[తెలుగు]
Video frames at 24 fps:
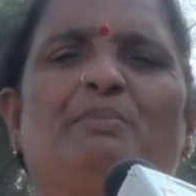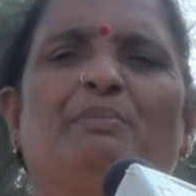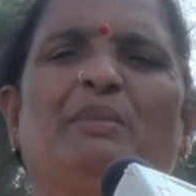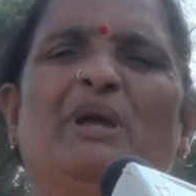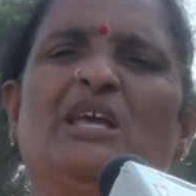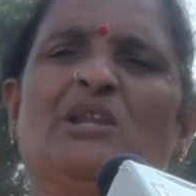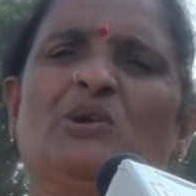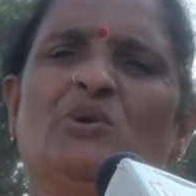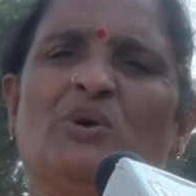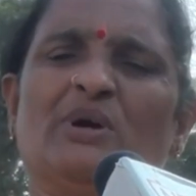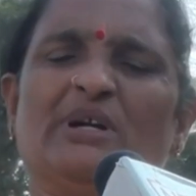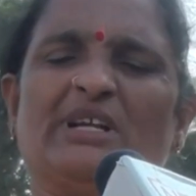మీ
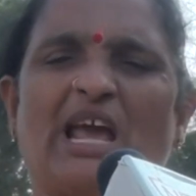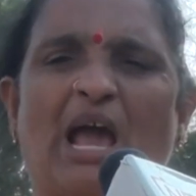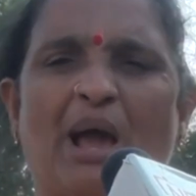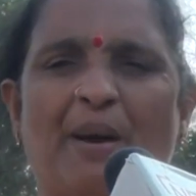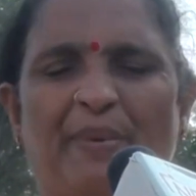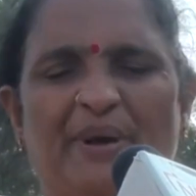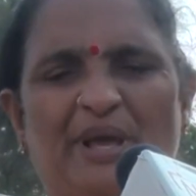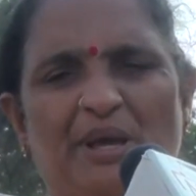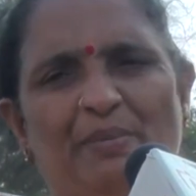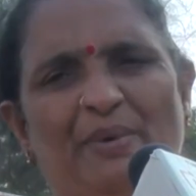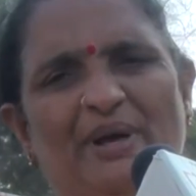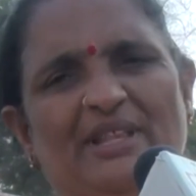నూట
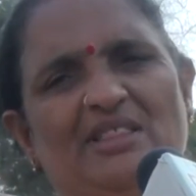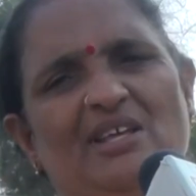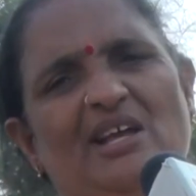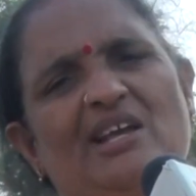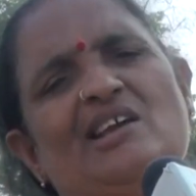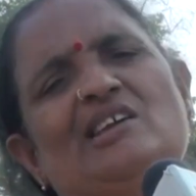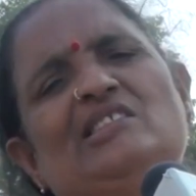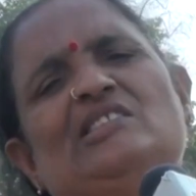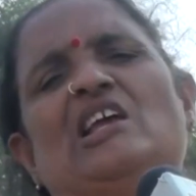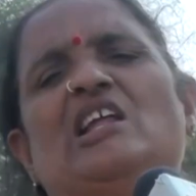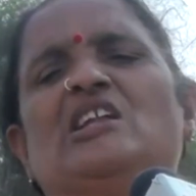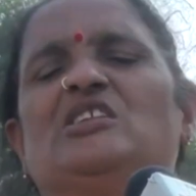యాభై
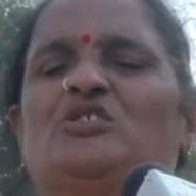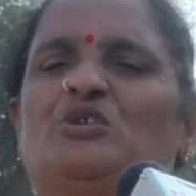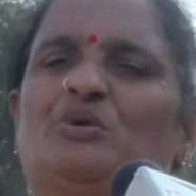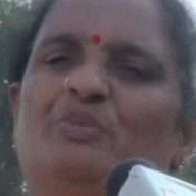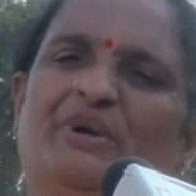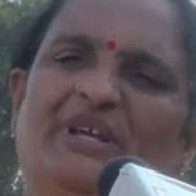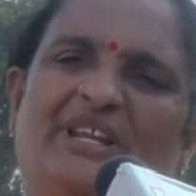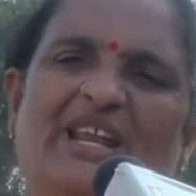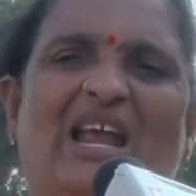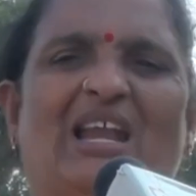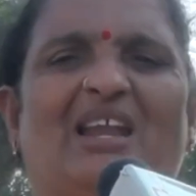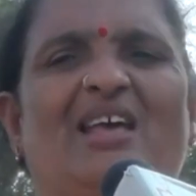మందికి తెలుసు
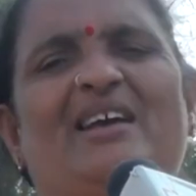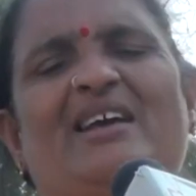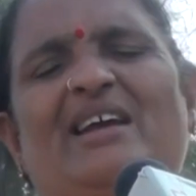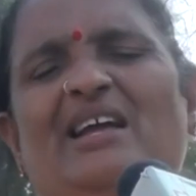మీరు ఎలా